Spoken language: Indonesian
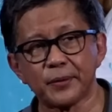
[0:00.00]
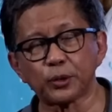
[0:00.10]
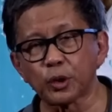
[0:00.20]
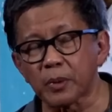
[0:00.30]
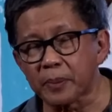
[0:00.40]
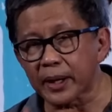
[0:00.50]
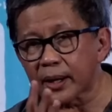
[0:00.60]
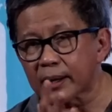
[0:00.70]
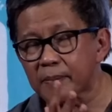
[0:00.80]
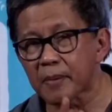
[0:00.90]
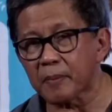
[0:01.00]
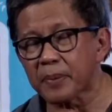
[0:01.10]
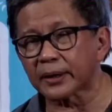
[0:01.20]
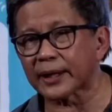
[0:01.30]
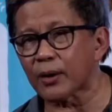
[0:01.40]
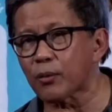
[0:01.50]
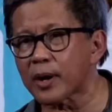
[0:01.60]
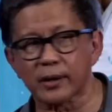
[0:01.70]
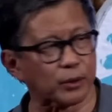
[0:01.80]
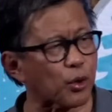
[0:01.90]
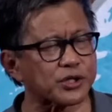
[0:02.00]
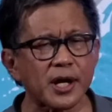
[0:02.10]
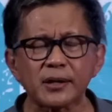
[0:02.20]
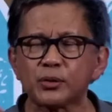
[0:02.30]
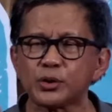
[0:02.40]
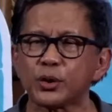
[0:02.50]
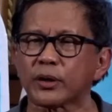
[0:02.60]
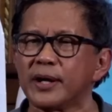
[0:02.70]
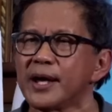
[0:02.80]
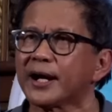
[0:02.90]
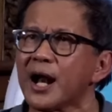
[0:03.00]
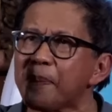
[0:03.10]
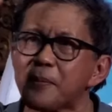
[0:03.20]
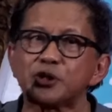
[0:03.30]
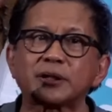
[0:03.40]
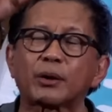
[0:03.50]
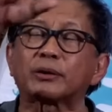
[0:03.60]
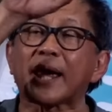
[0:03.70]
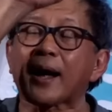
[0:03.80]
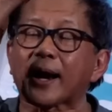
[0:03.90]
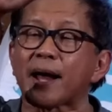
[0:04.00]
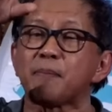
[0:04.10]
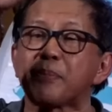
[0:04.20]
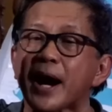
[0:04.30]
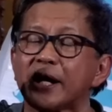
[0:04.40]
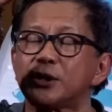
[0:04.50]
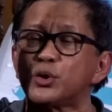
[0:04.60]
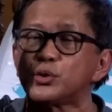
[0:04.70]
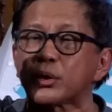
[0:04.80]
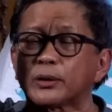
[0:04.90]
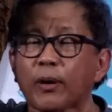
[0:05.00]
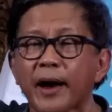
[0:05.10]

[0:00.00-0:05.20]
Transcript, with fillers: untuk memberi pengetahuan. Dosen jujur. Kenapa mesti taruh tagline berani jujur itu